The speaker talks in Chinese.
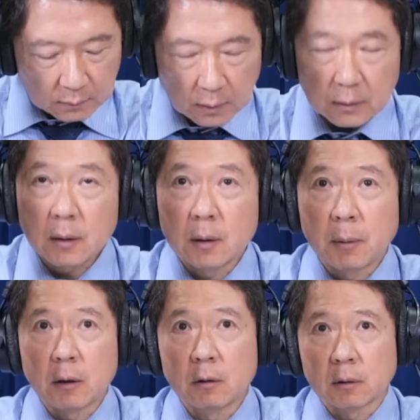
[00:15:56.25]
那这礼
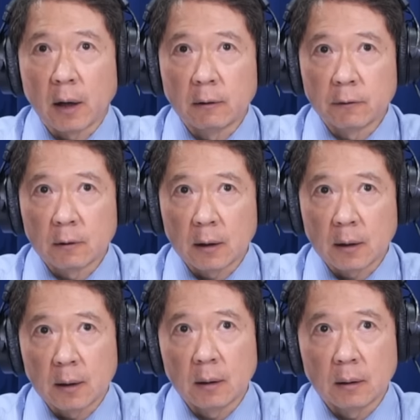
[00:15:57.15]
拜又有台风来
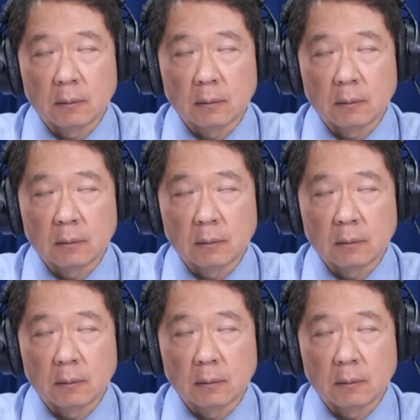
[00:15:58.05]
干扰。